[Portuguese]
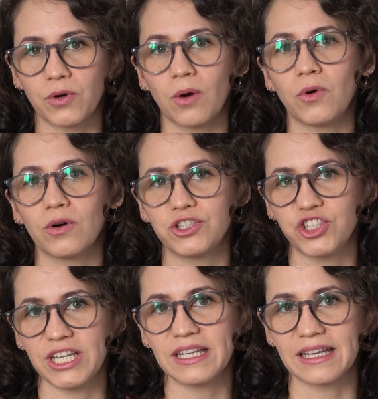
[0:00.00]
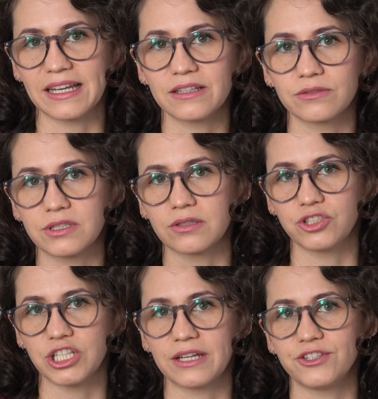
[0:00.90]
como rotina, né, do seu
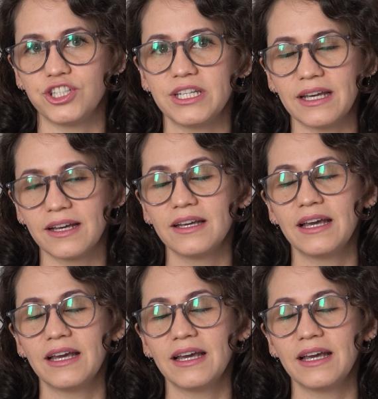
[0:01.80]
dia a dia,